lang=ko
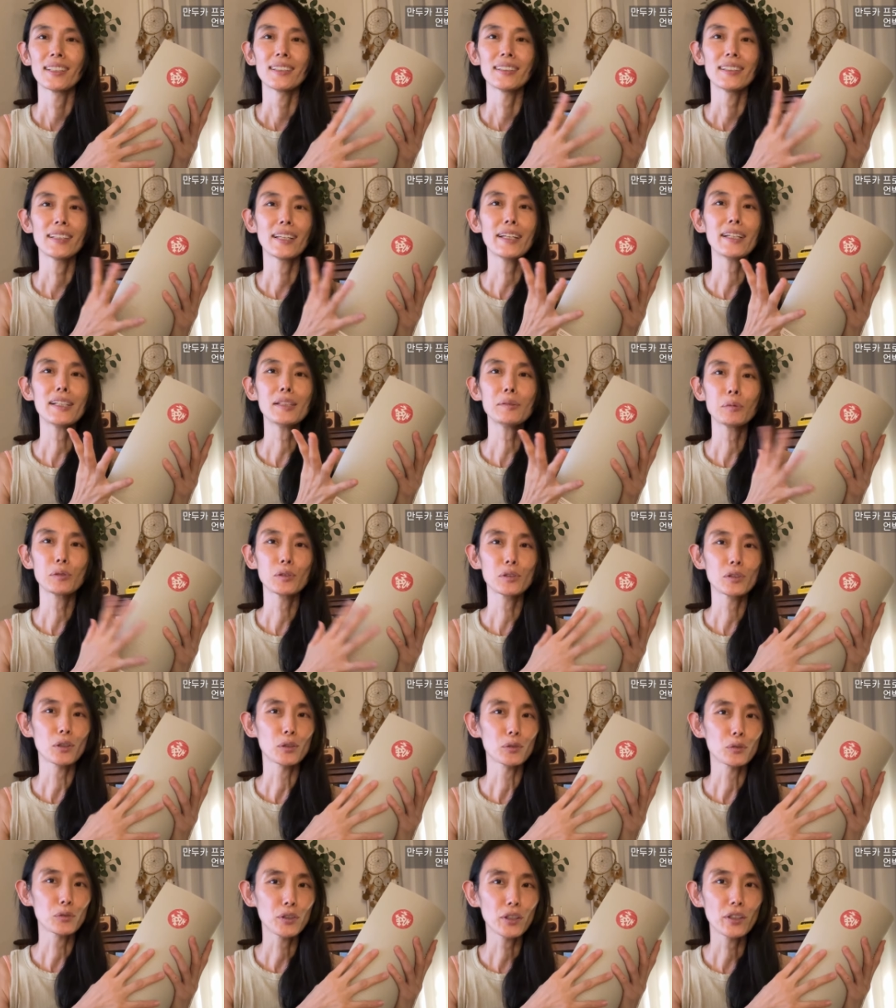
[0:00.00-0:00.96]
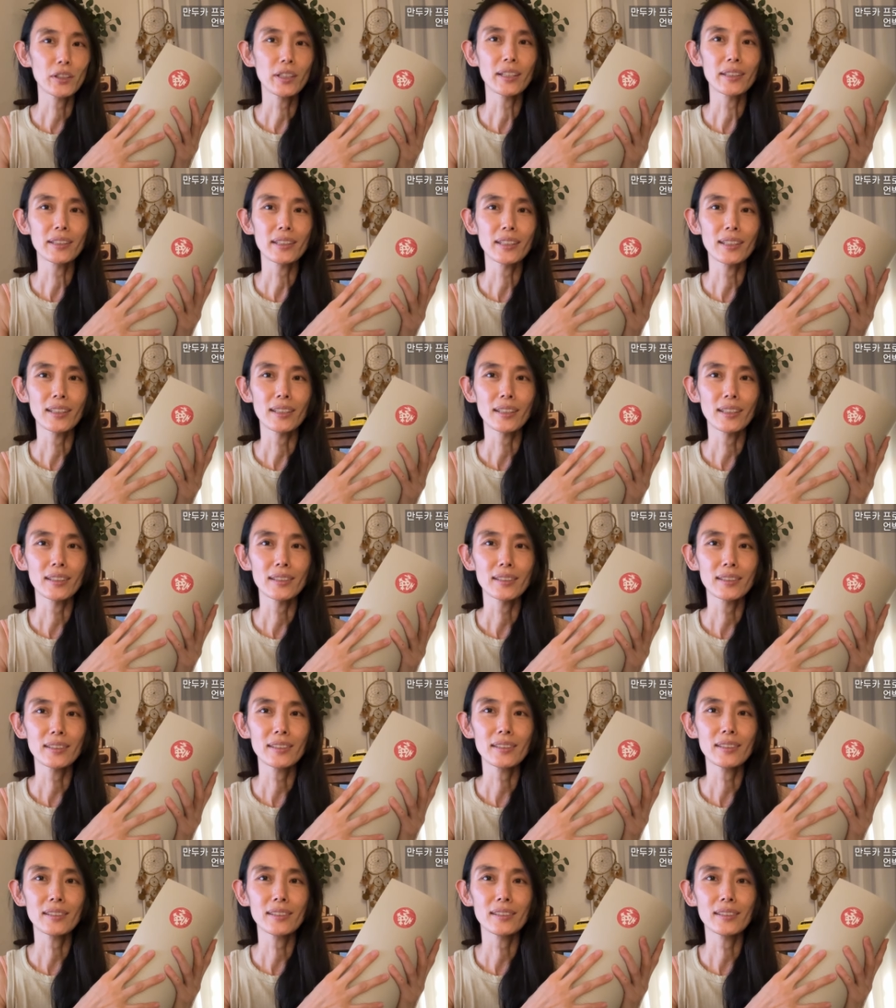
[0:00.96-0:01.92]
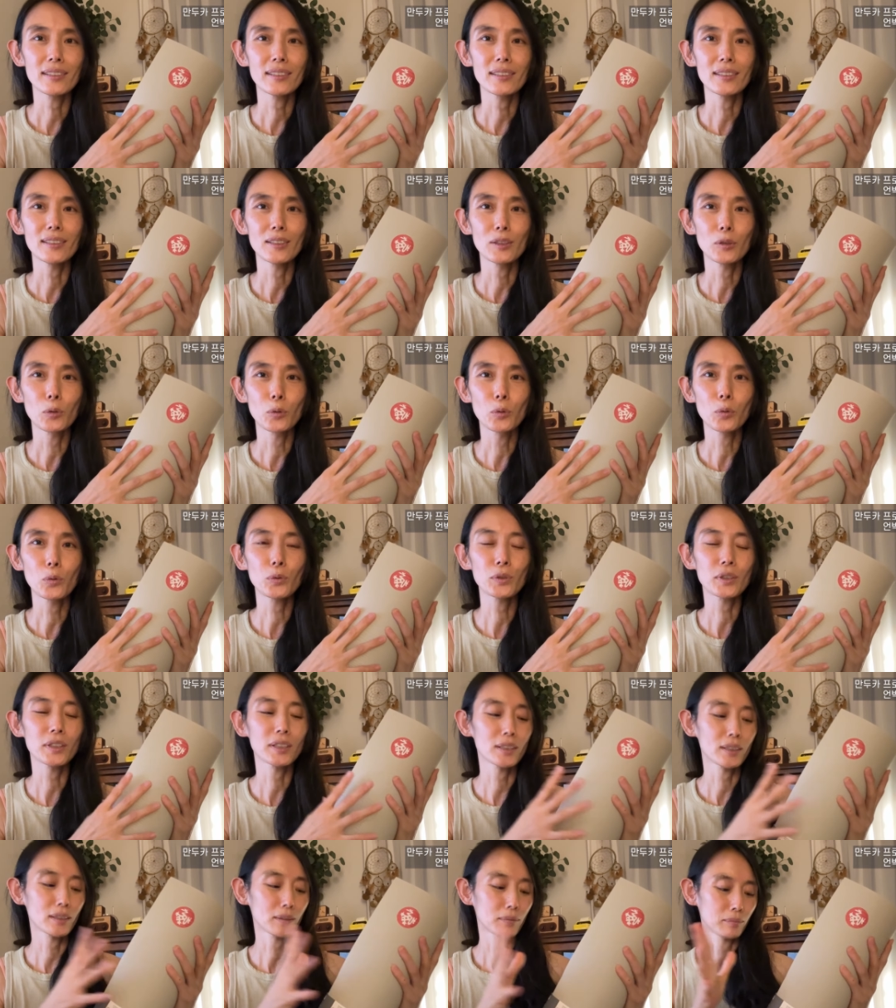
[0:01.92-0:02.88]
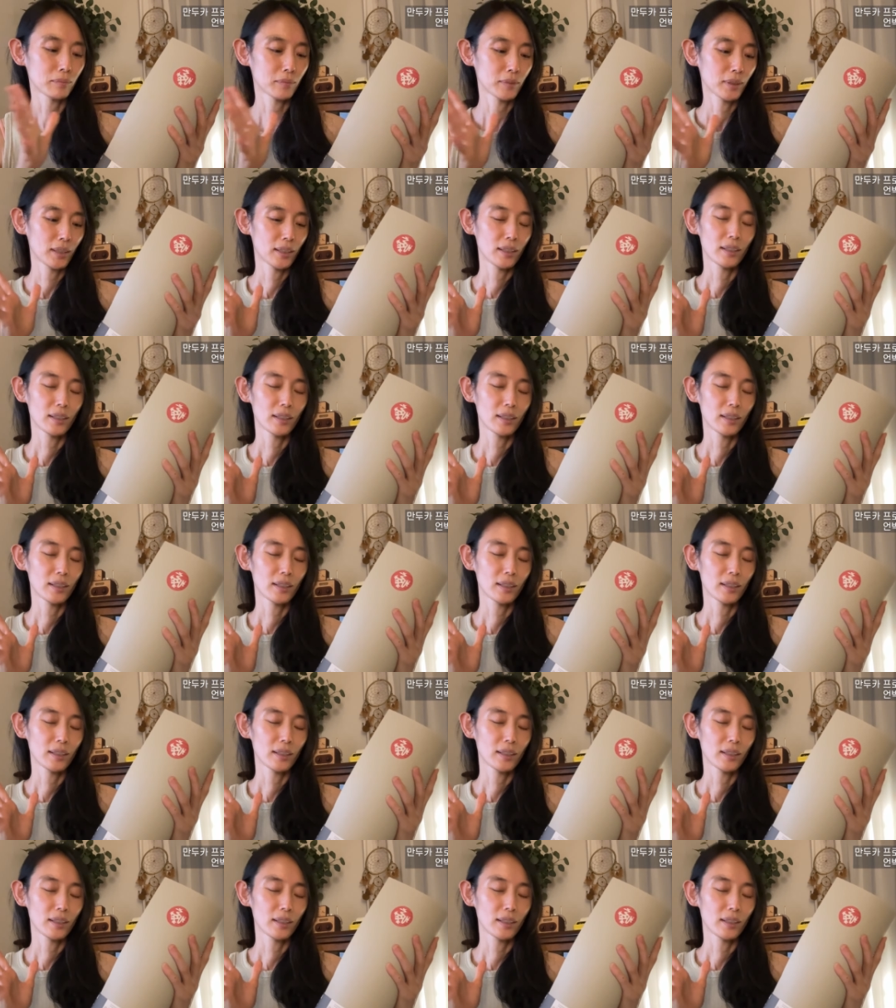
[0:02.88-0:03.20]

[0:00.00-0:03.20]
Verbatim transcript: 내일부터 수련할 때 쓰려고 지금